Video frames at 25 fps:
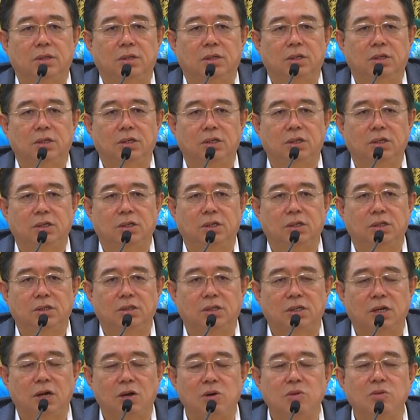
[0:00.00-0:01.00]
可
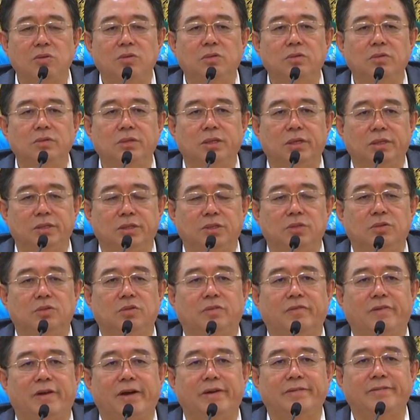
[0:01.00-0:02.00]
操控的技
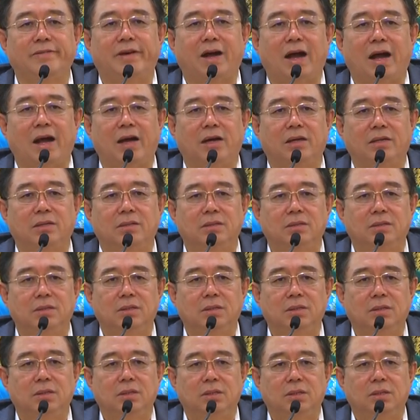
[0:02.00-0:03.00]
术方法，
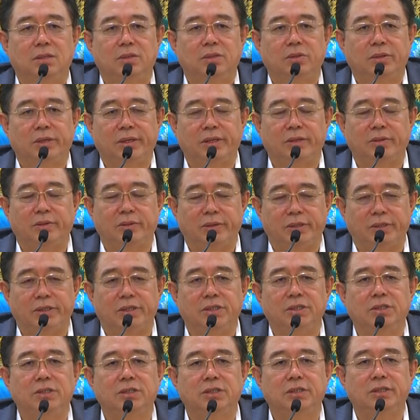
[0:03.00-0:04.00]
对鬼
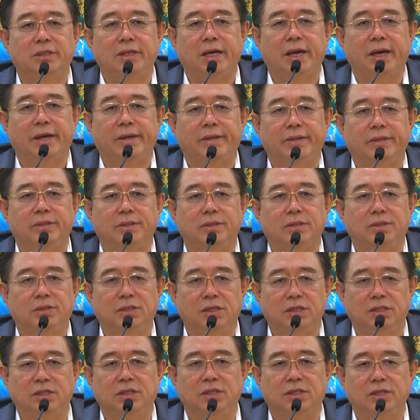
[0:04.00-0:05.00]
神事件
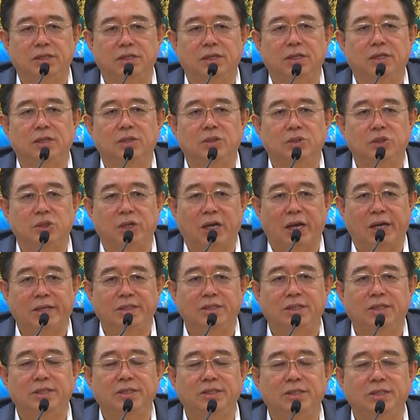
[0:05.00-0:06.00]
进行一个
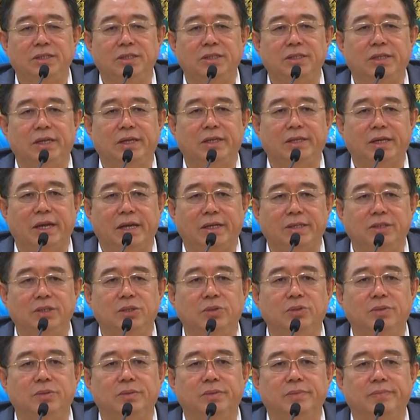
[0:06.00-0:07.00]
全身心的研
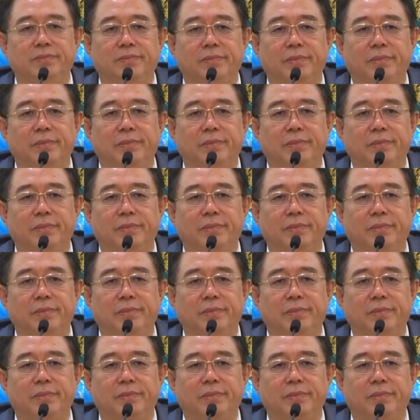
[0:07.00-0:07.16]
究，